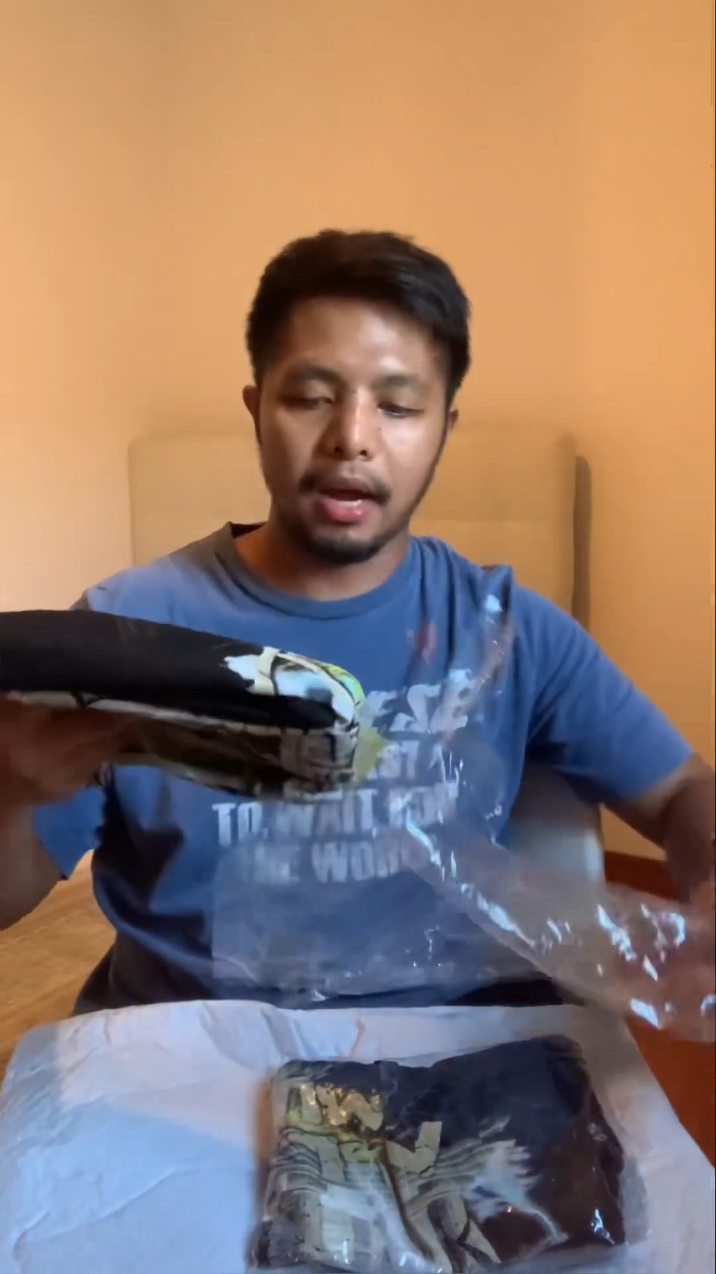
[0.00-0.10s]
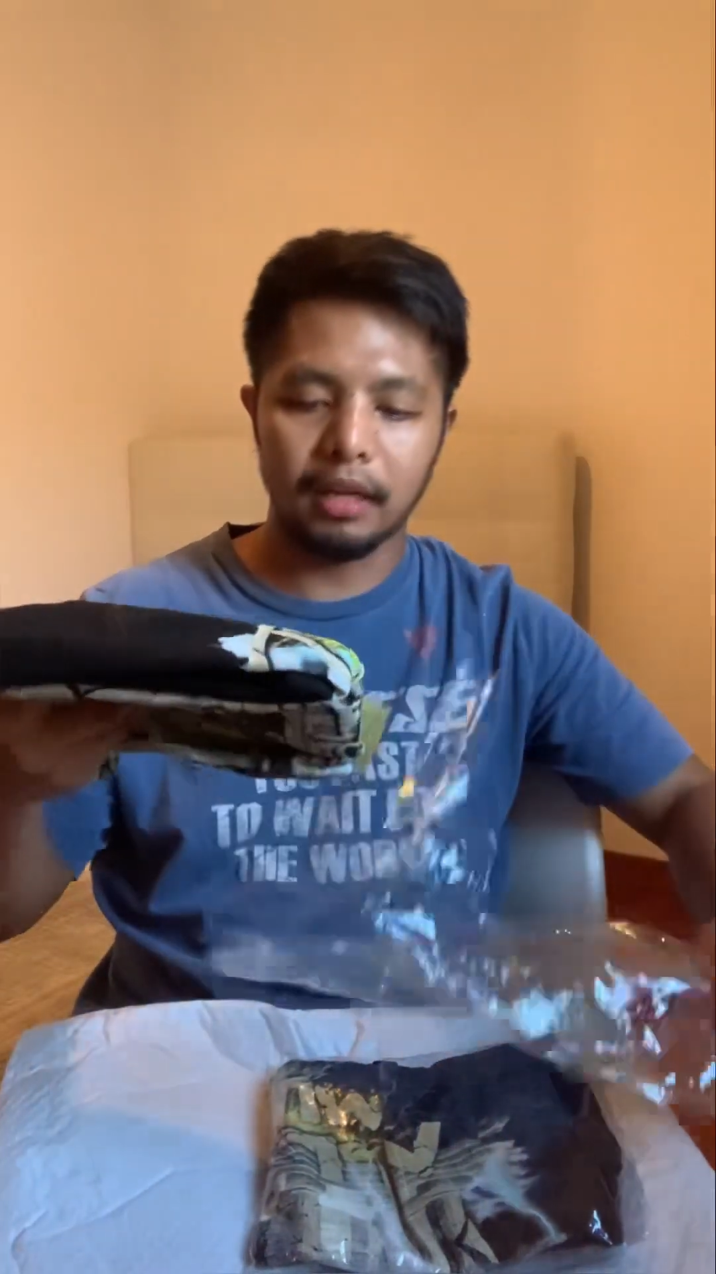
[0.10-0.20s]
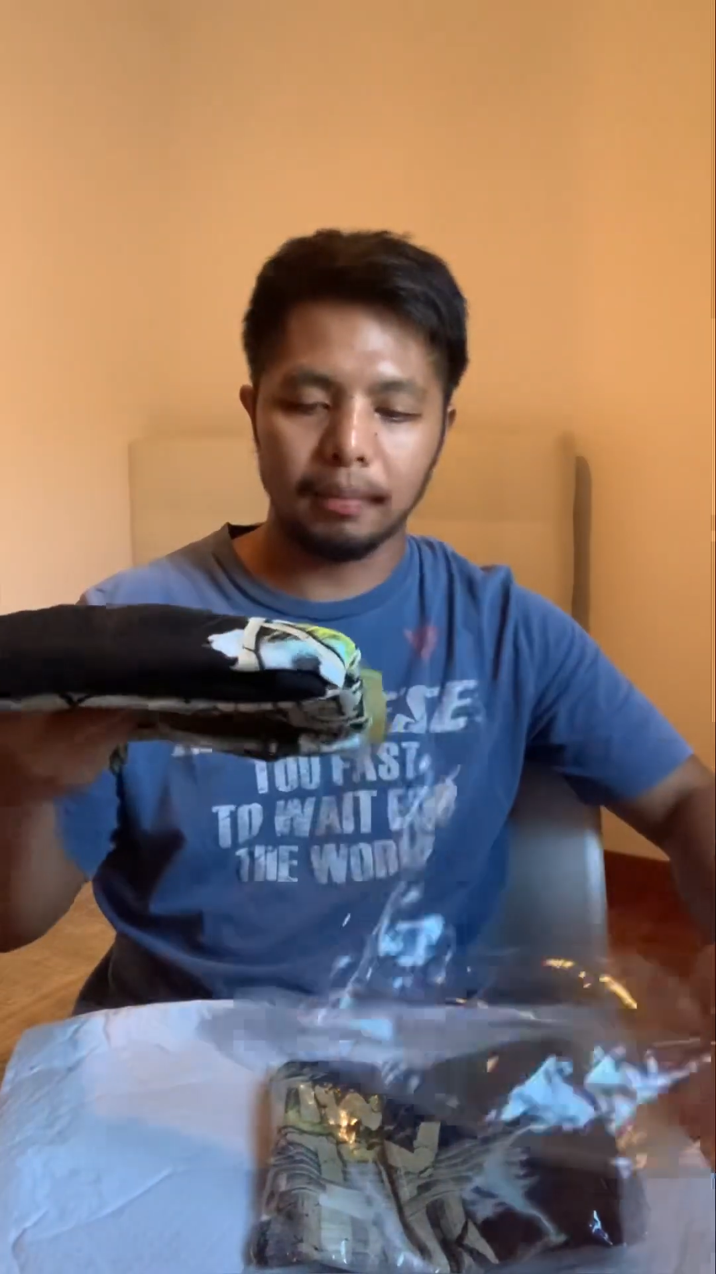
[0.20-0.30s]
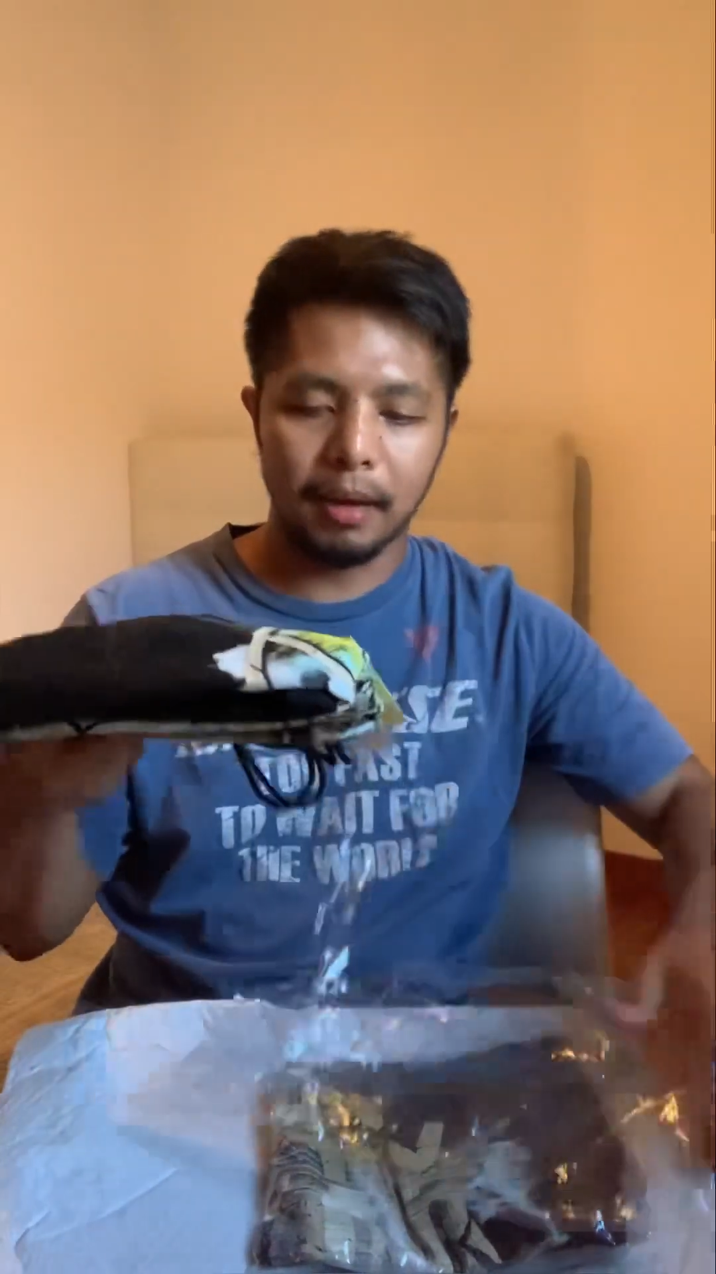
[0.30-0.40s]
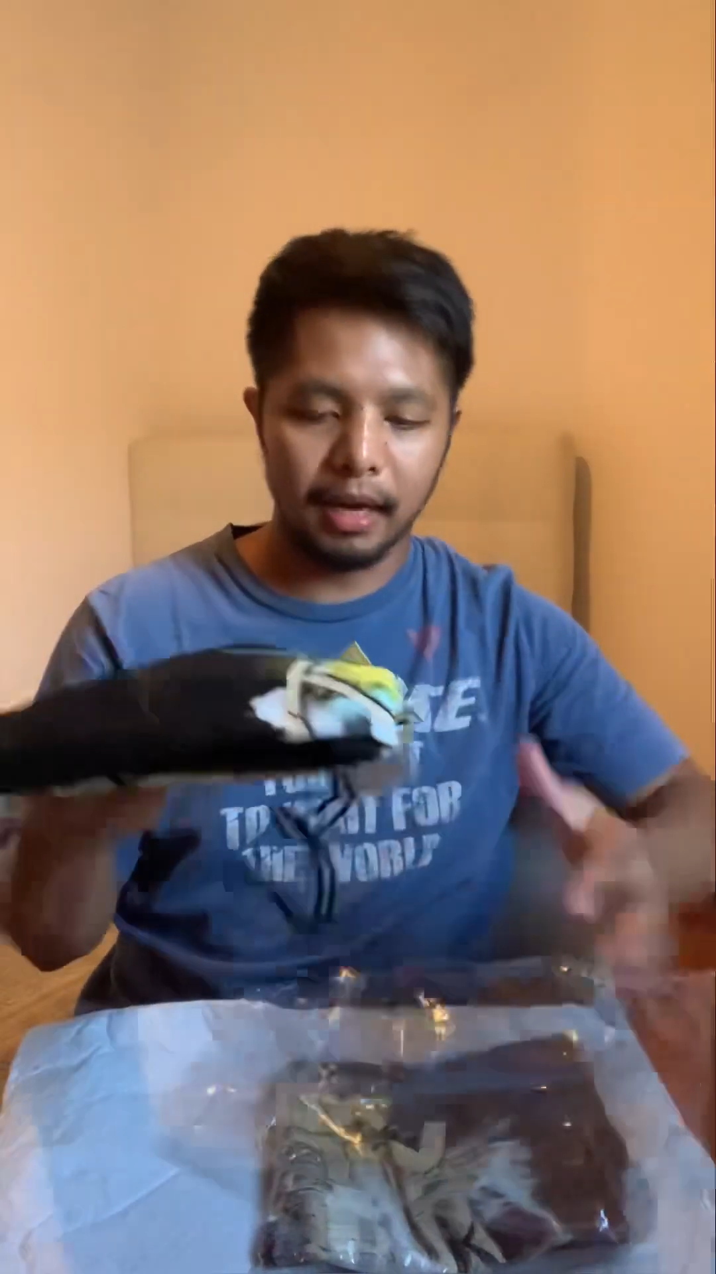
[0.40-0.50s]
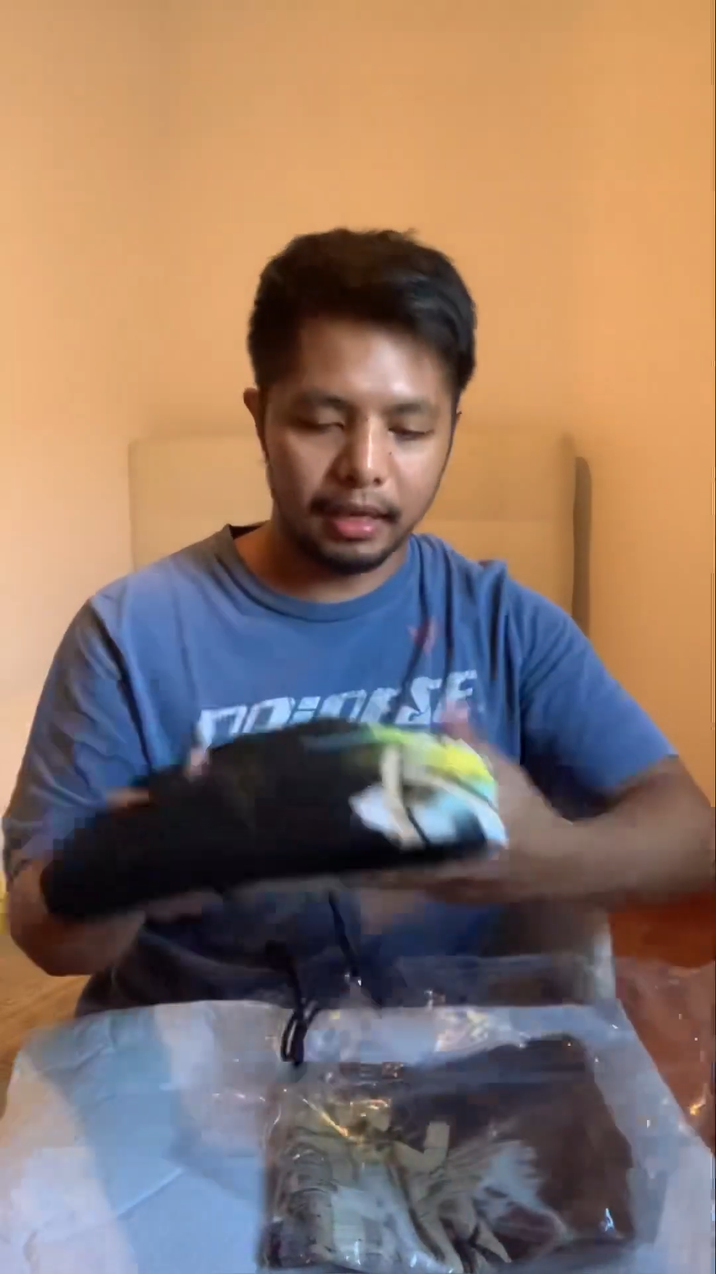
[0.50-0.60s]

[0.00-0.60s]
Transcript: akin at para